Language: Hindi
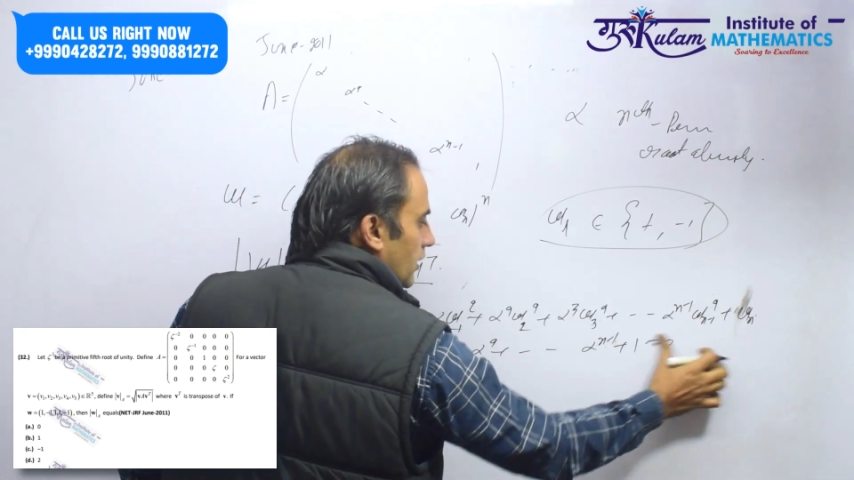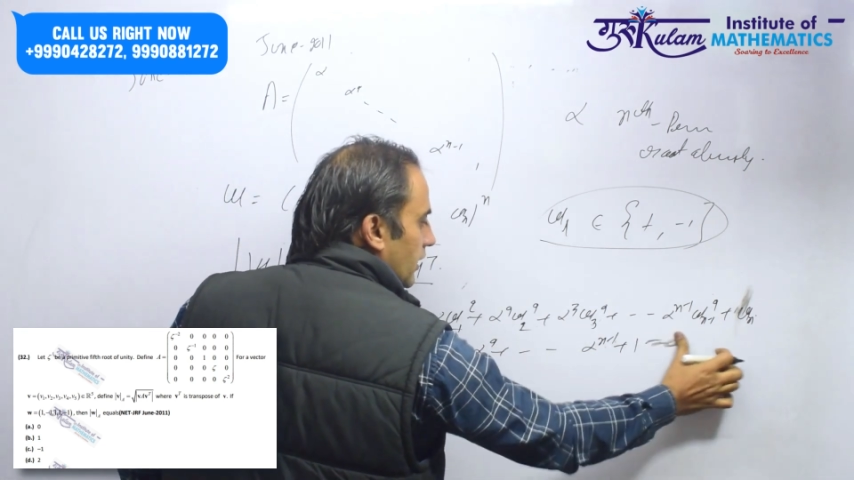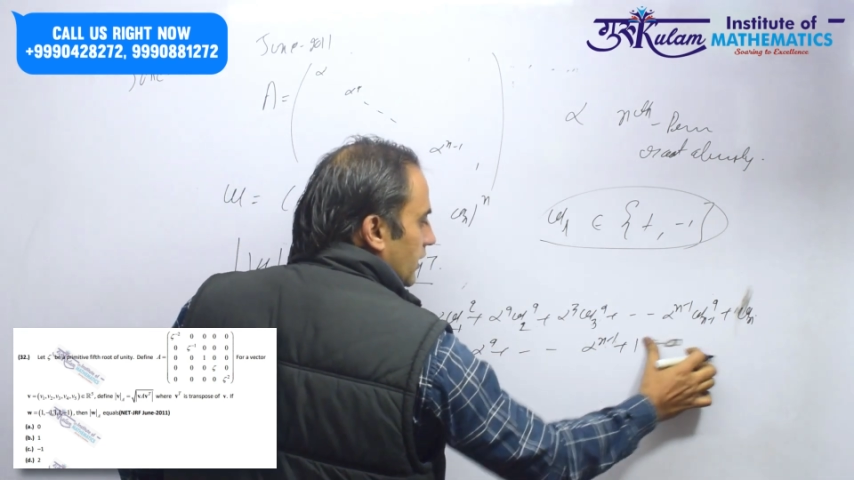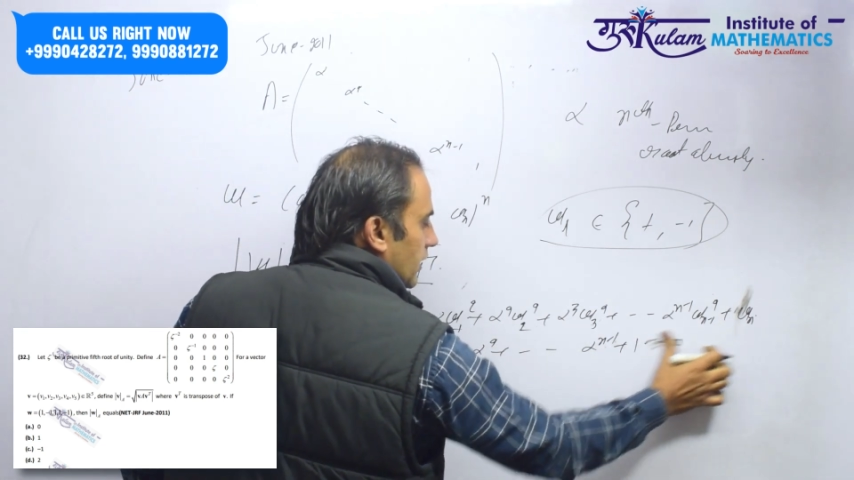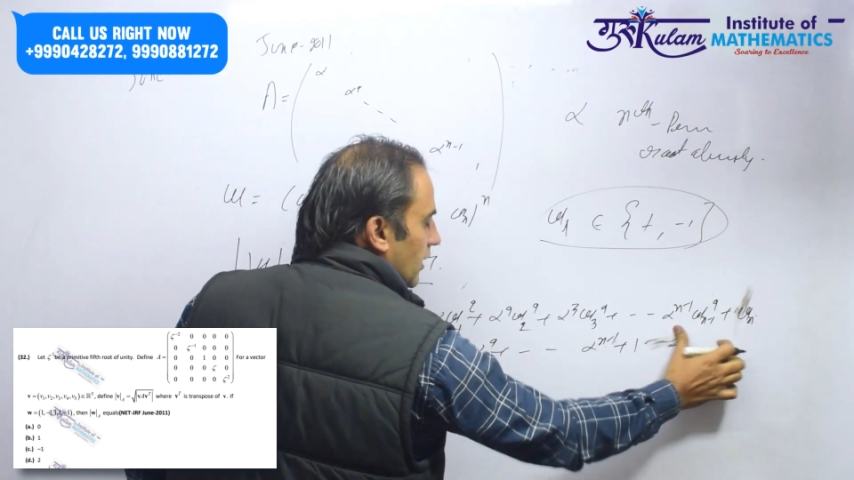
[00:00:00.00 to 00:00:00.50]

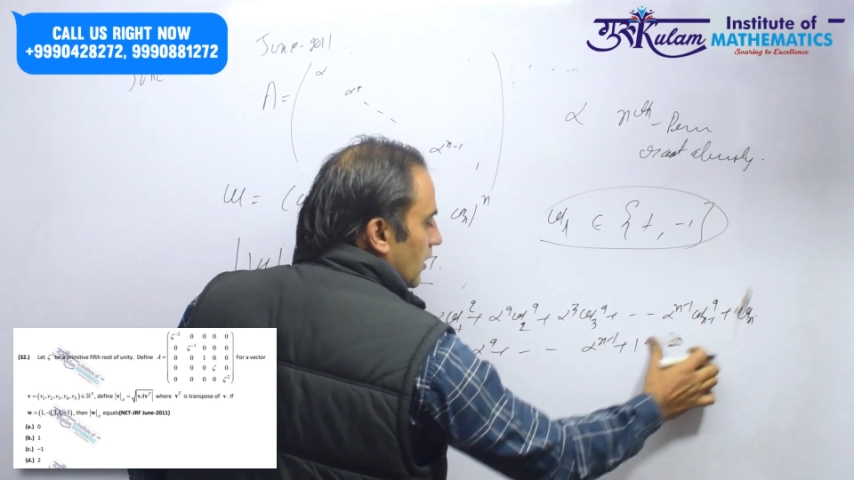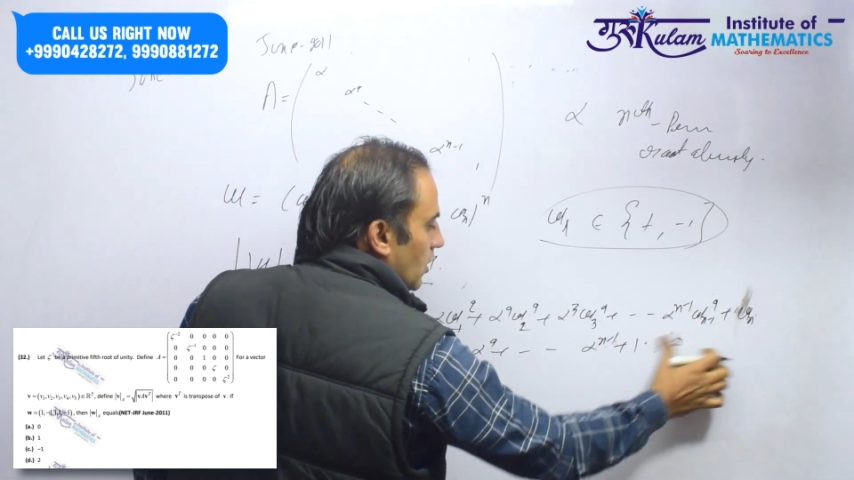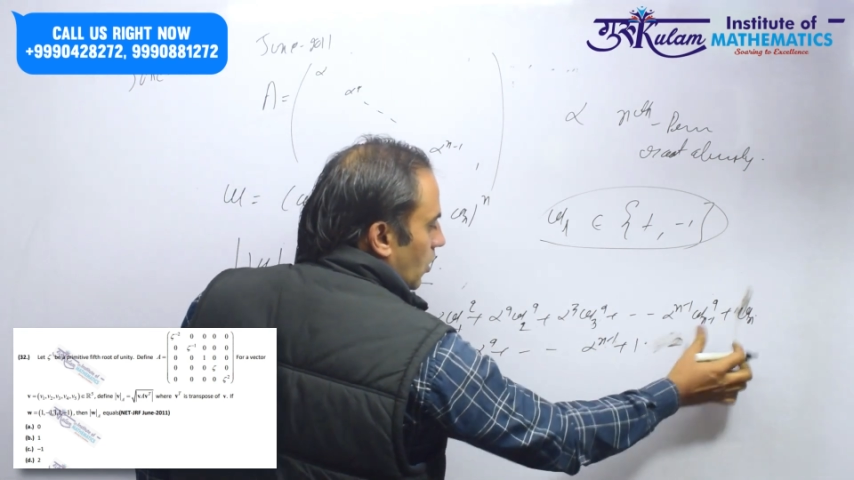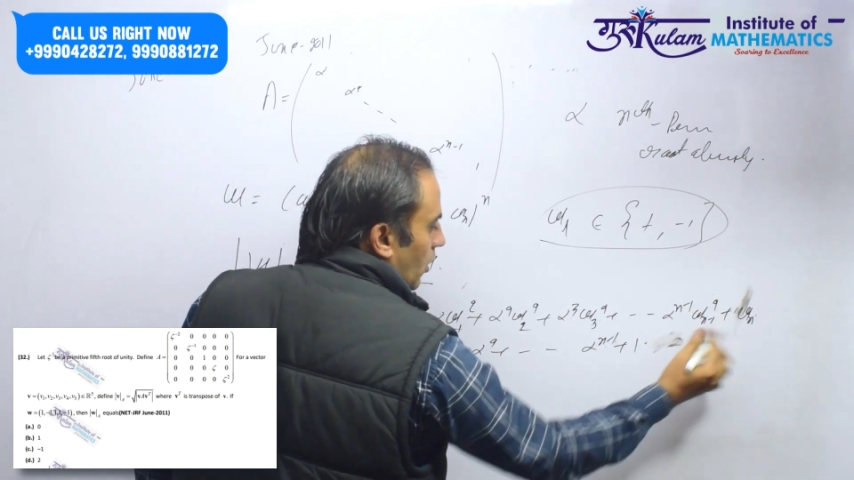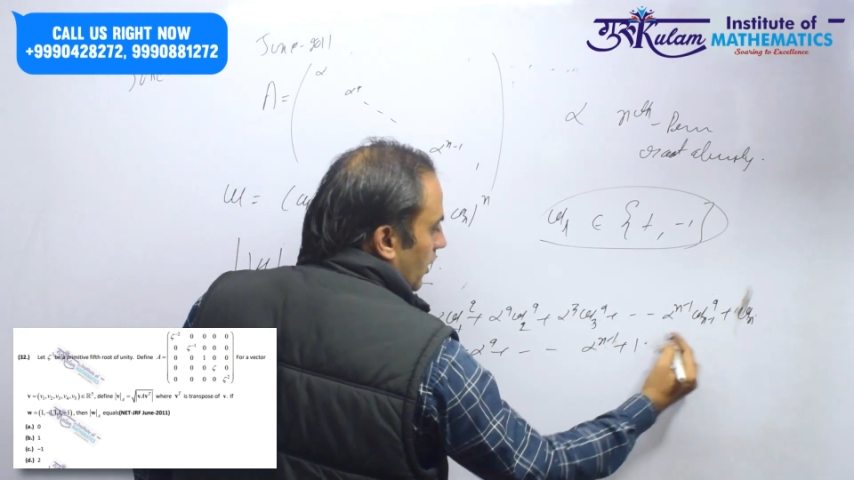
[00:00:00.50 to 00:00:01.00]
ये आ जाएगा
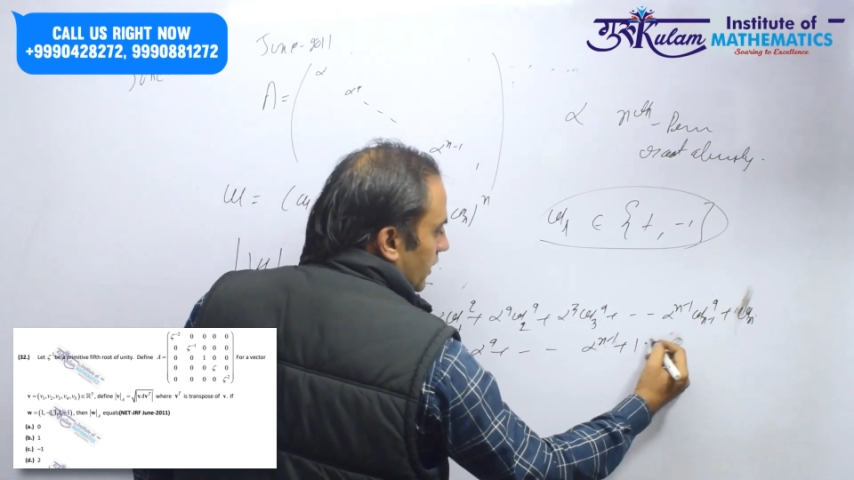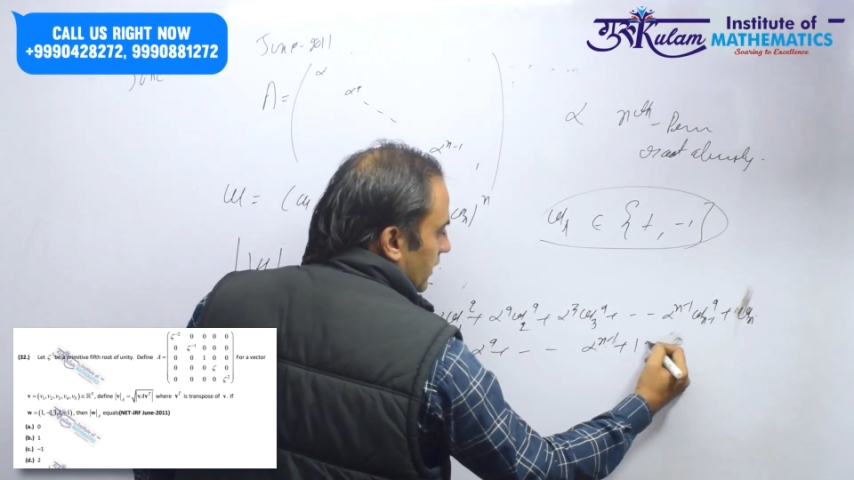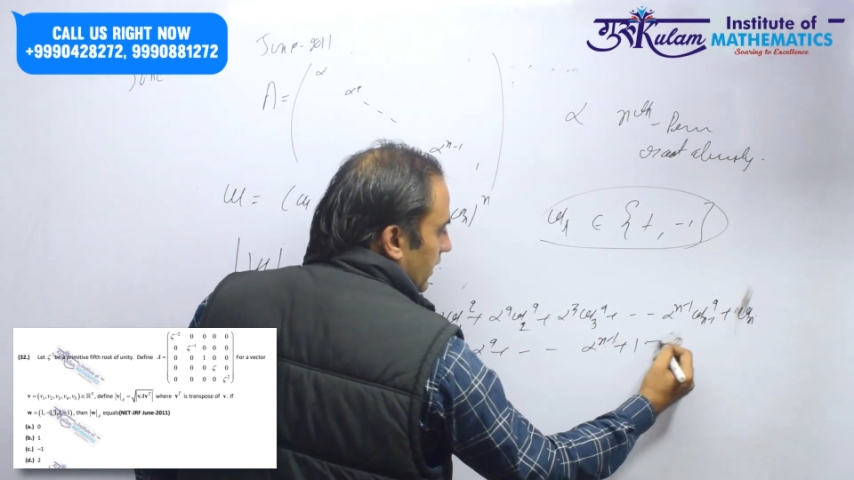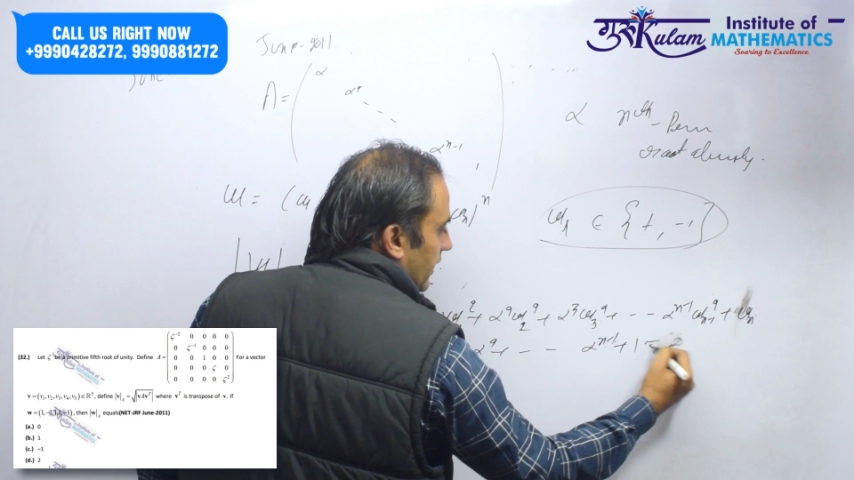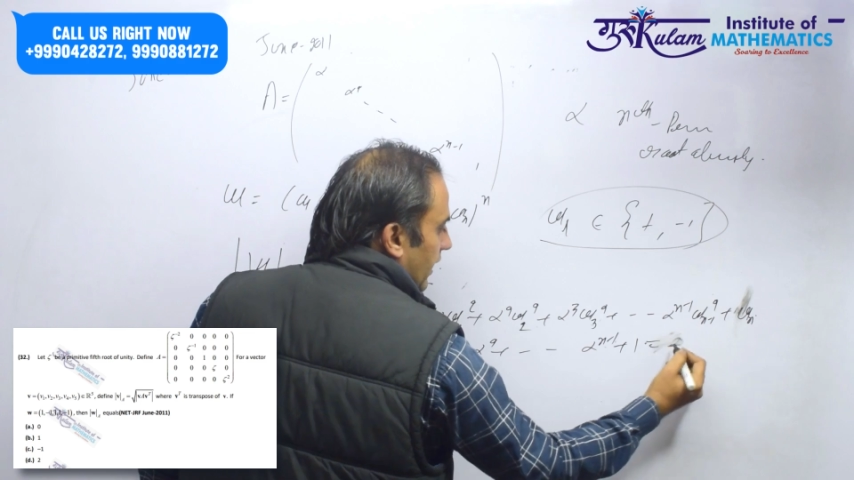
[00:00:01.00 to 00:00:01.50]
और
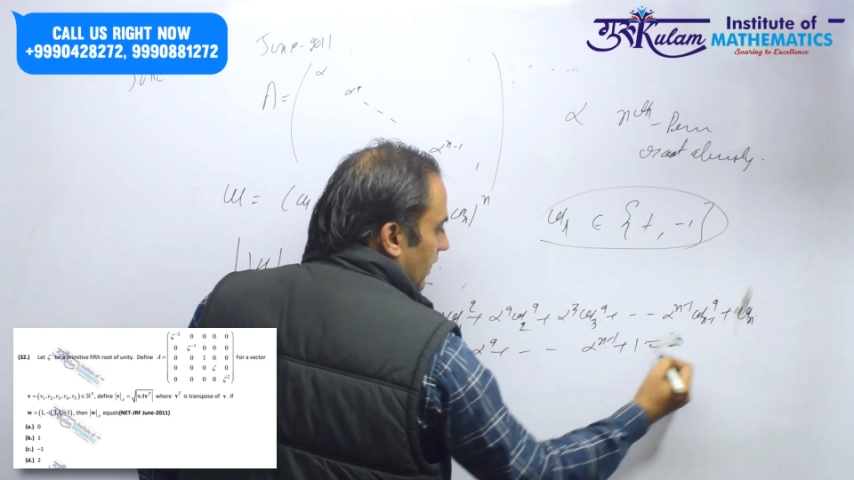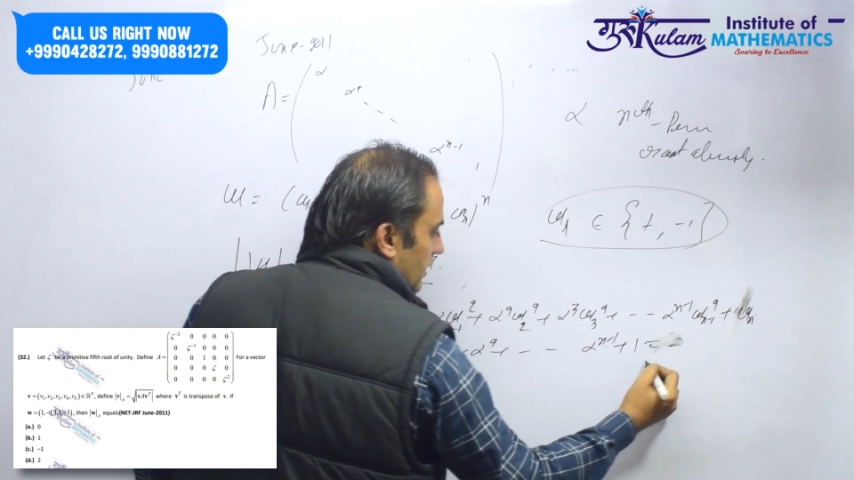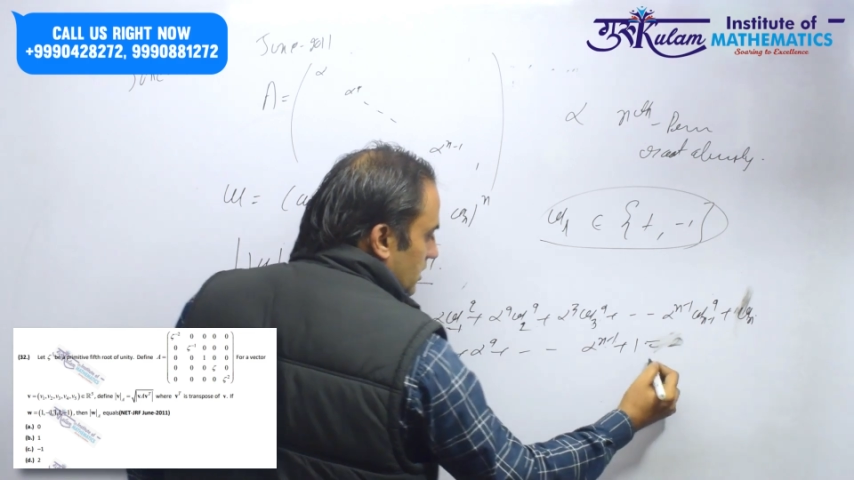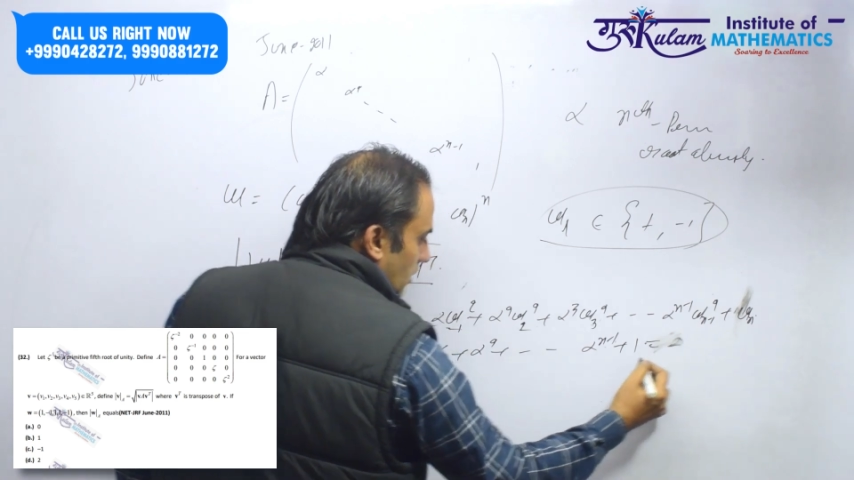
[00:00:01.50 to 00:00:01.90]
ये क्या है